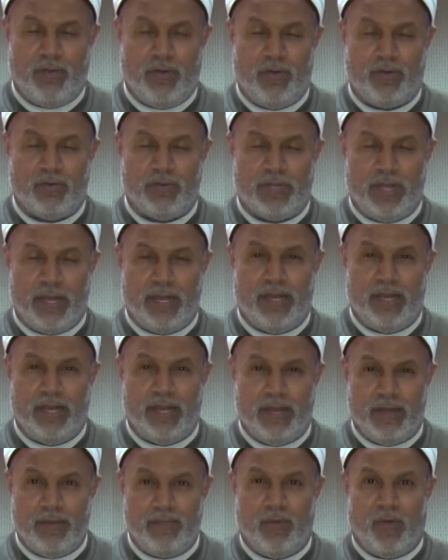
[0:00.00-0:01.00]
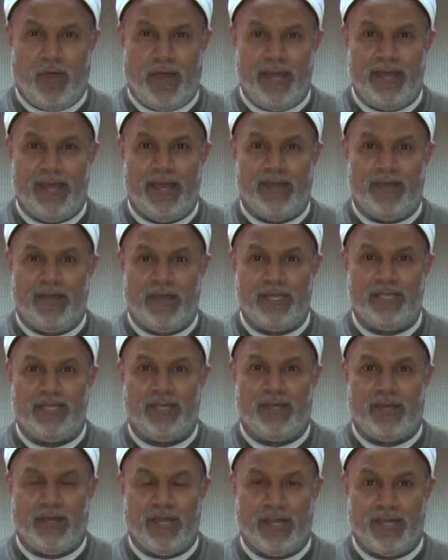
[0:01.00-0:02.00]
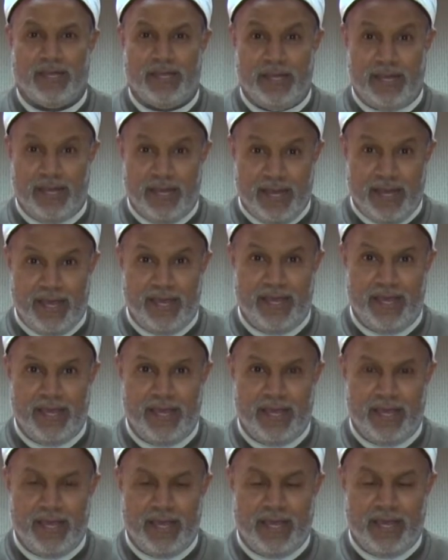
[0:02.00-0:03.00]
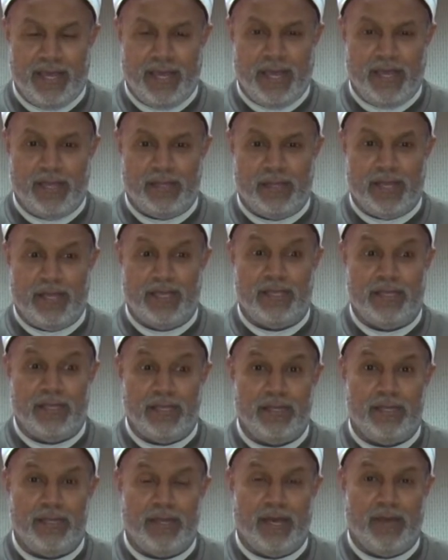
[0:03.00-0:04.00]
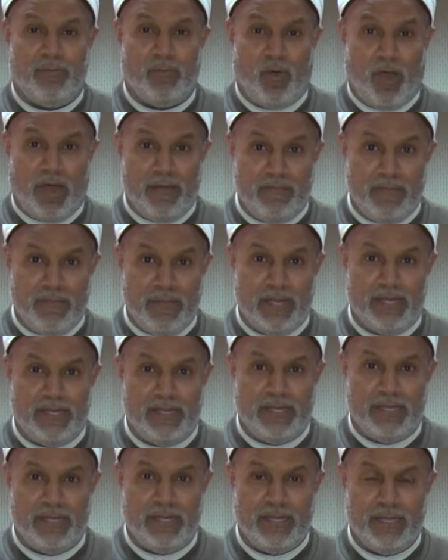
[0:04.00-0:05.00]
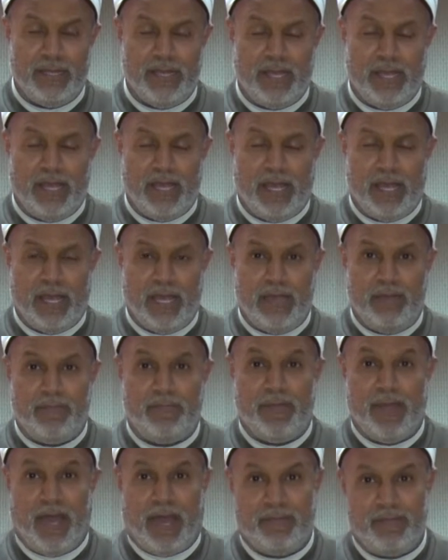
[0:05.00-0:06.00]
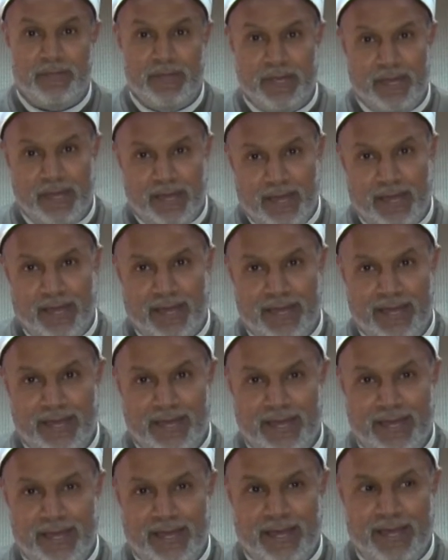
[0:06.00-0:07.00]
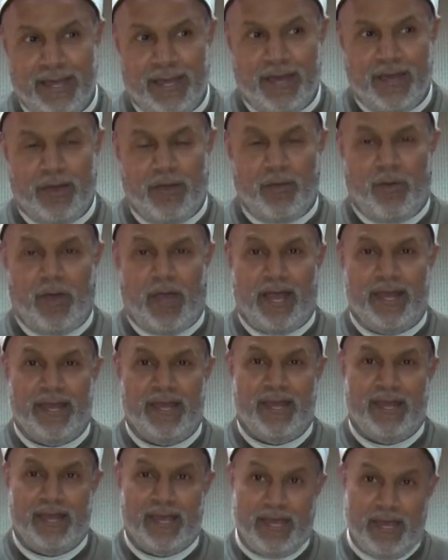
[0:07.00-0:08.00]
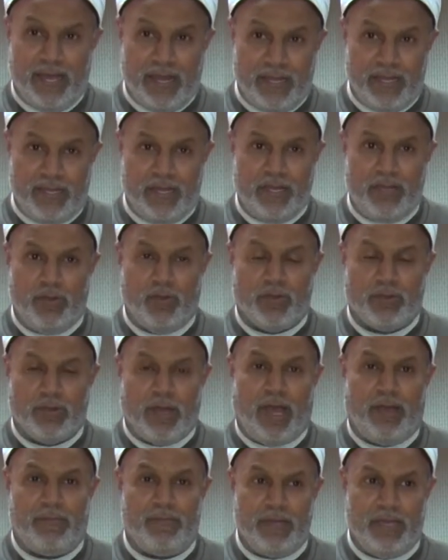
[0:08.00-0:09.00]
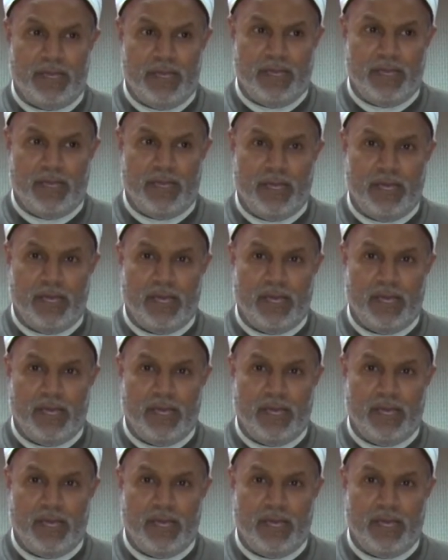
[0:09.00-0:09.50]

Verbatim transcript: واسلم على خير خلق الله سيدنا محمد ابن عبد الله وعلى اله وصحبه